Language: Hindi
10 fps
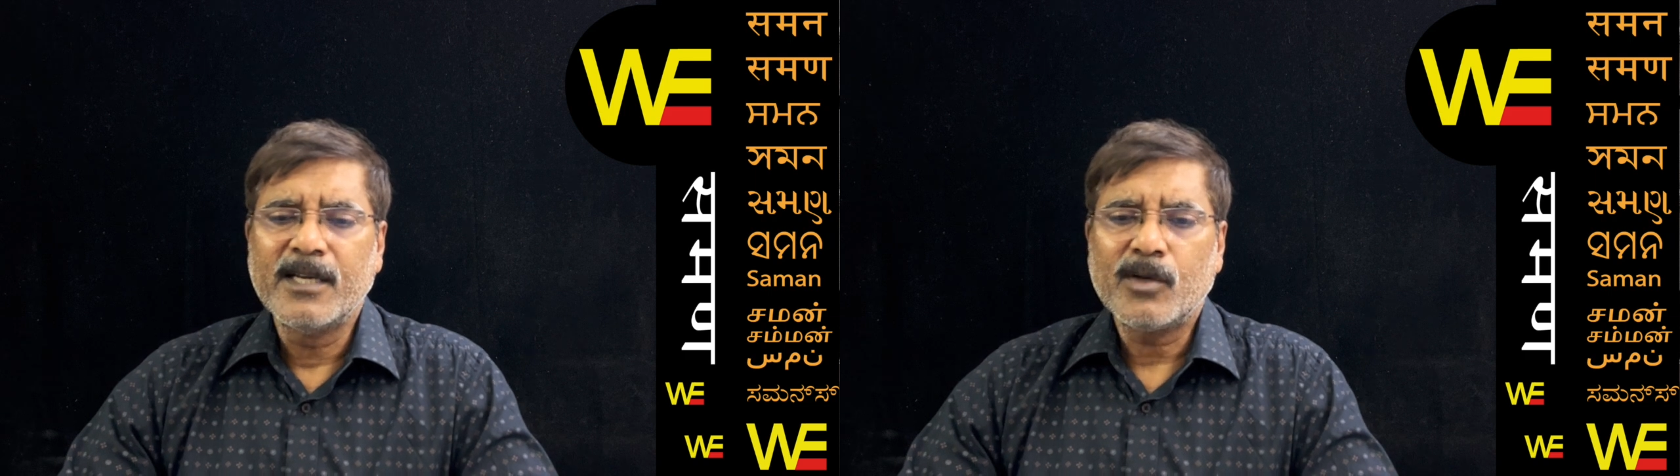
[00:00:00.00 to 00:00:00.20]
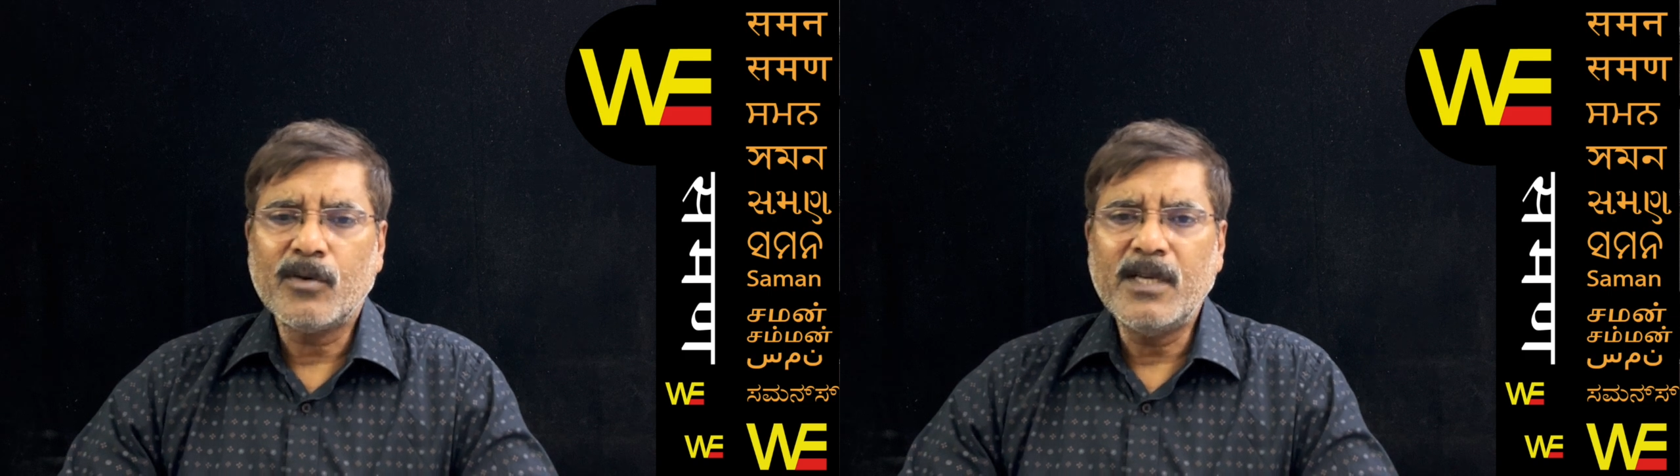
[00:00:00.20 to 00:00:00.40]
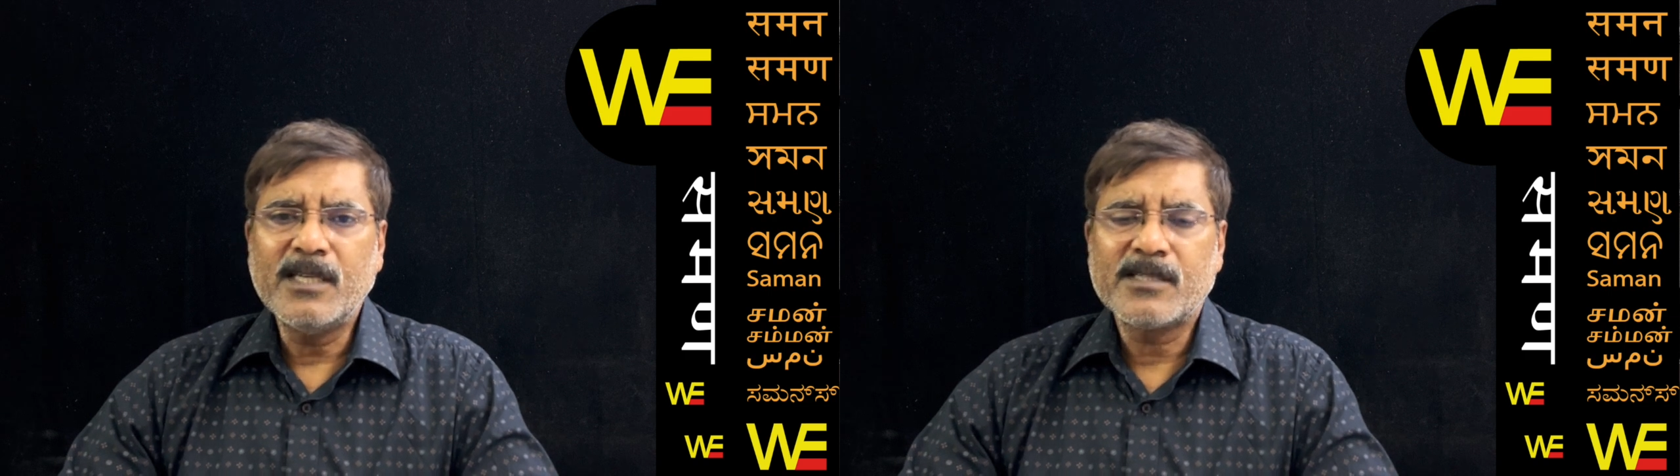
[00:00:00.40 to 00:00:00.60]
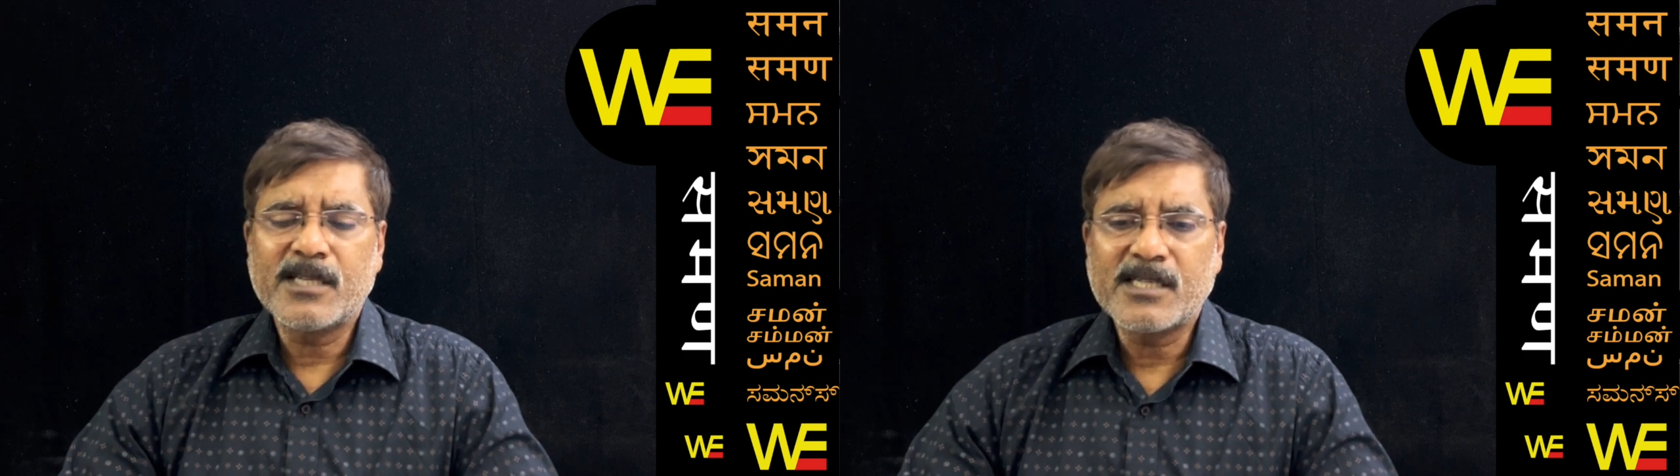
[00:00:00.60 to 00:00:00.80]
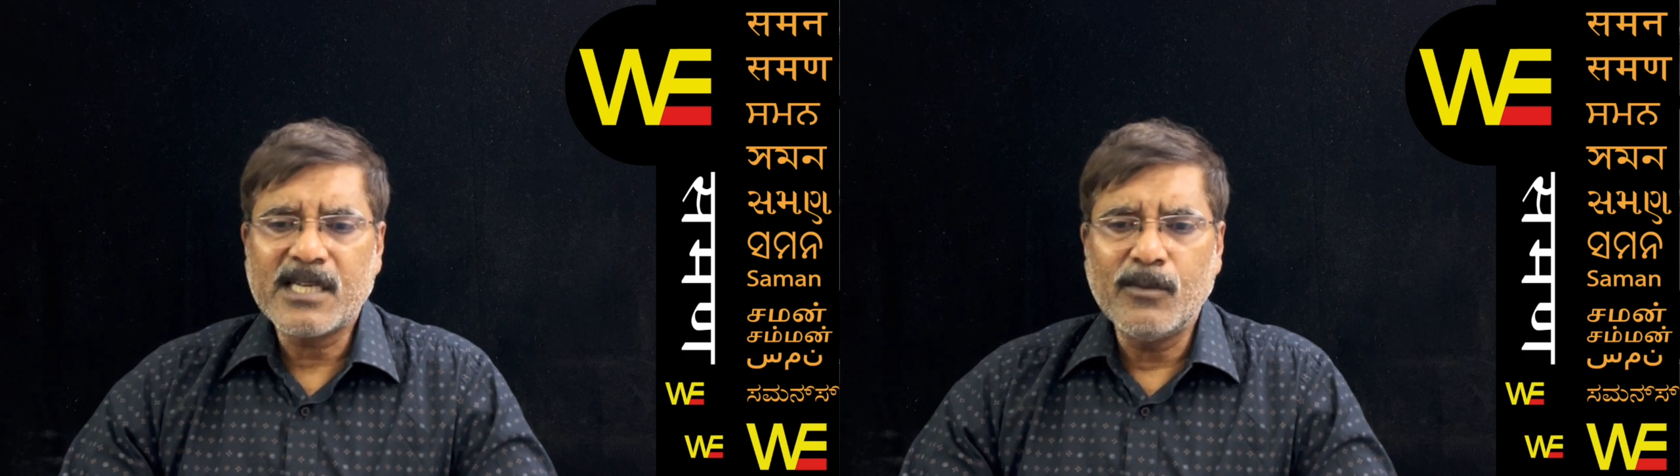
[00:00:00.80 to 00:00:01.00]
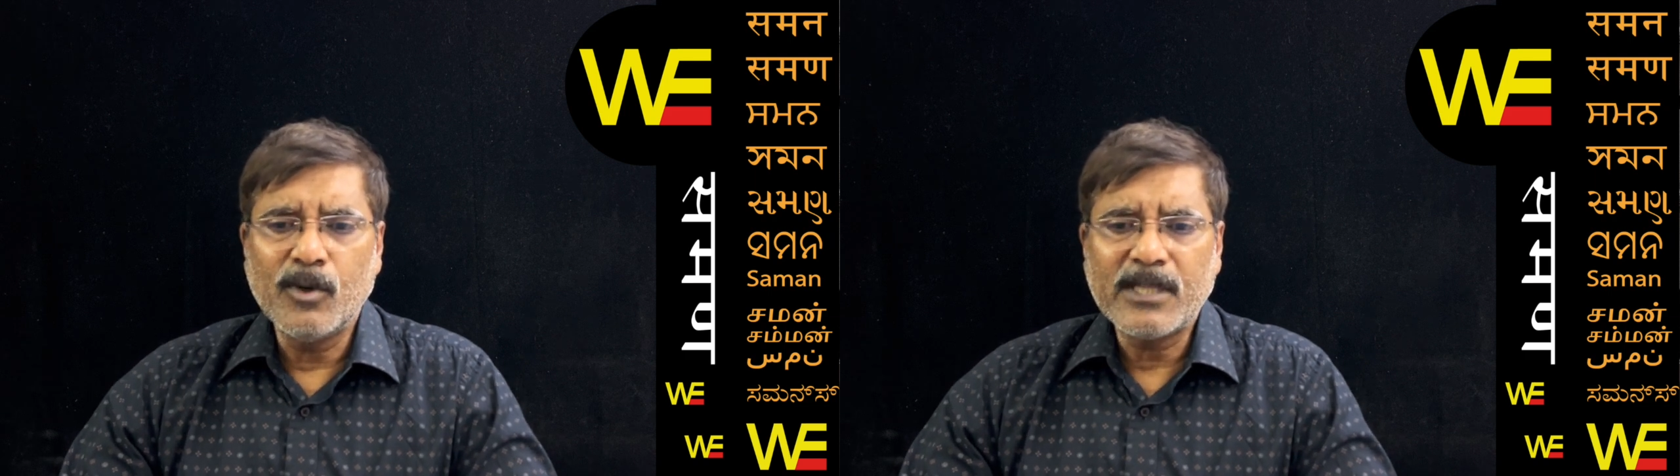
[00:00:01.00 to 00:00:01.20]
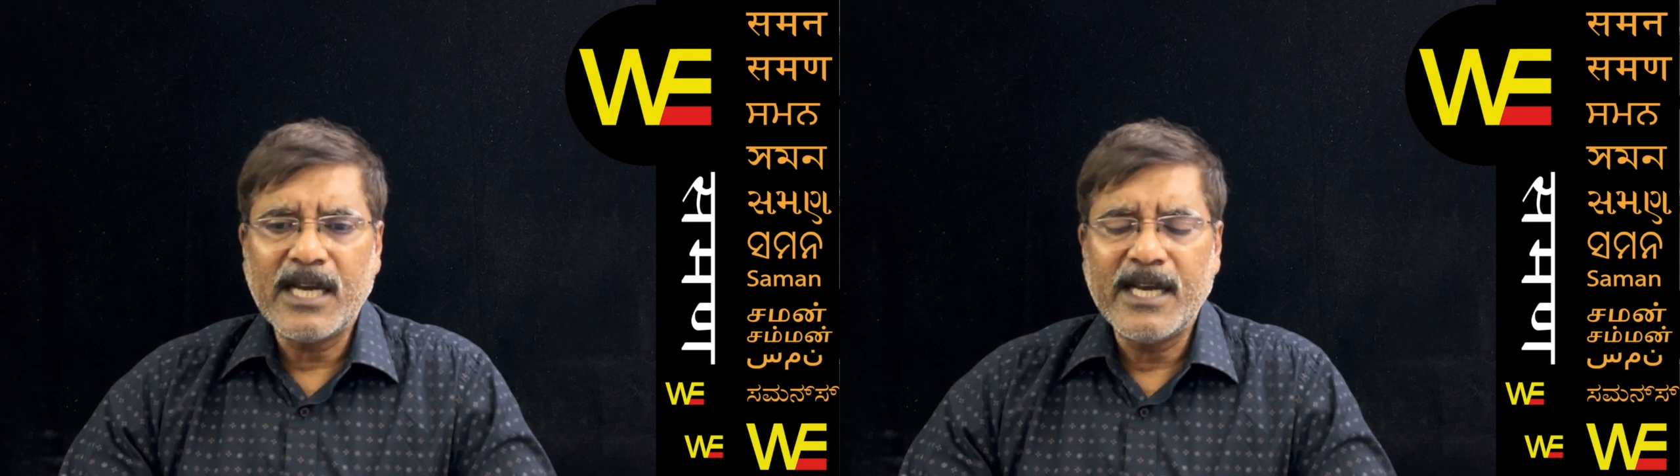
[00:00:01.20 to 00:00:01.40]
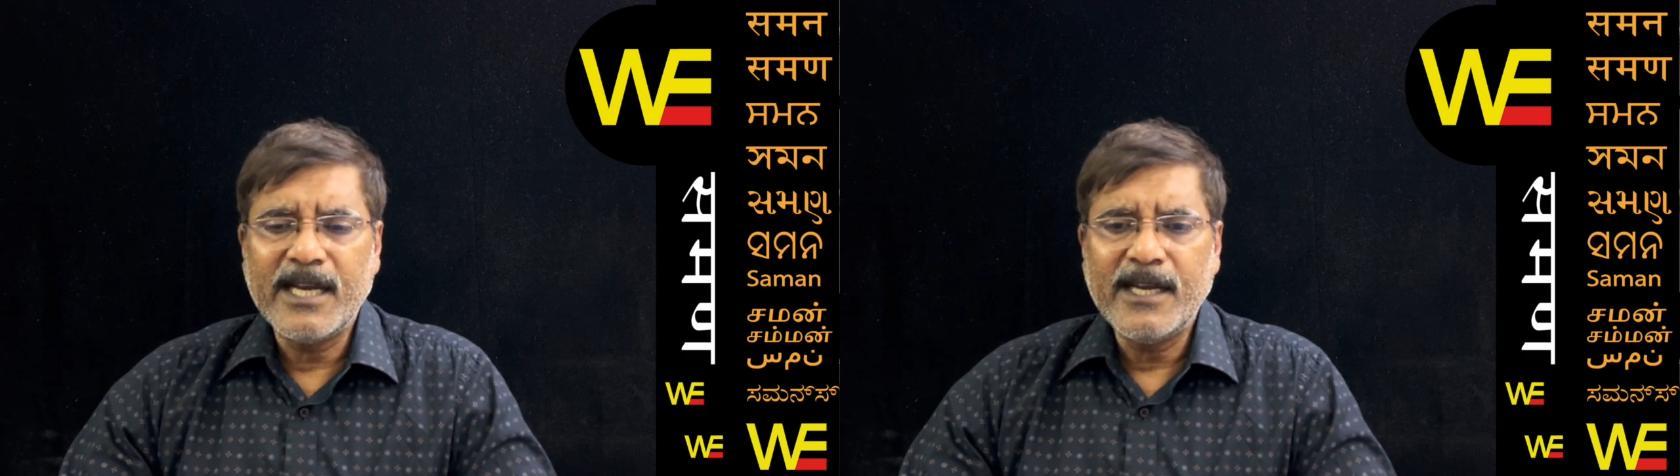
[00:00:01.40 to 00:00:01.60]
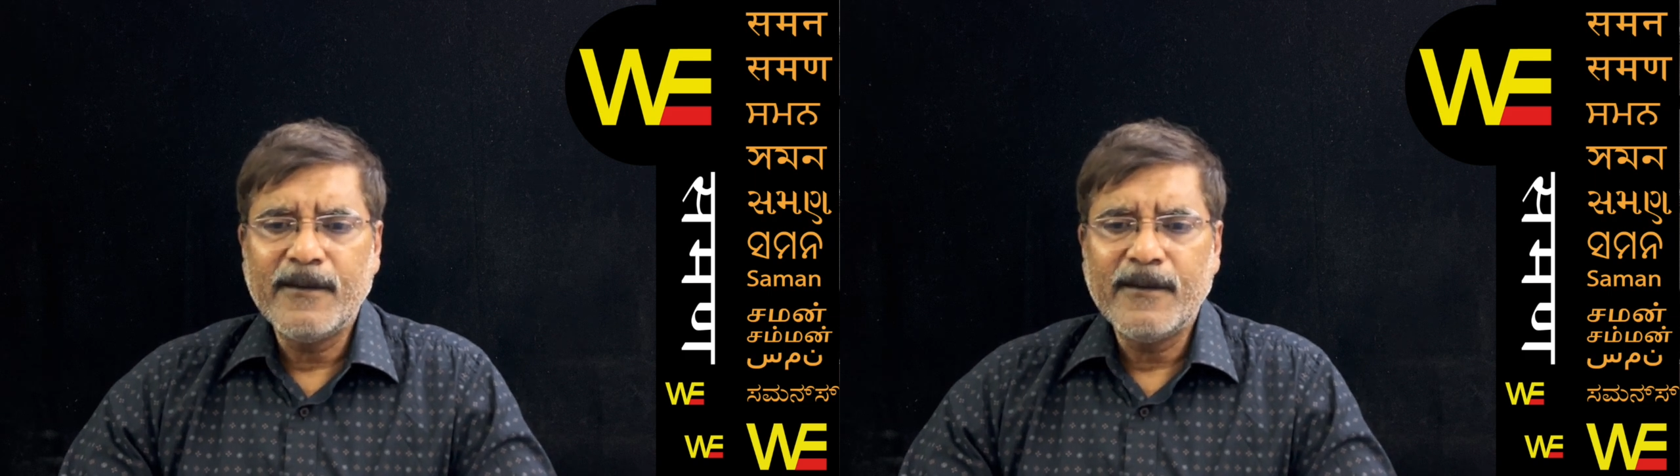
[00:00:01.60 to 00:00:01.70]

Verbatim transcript: क्योंकि सिस्टम होता है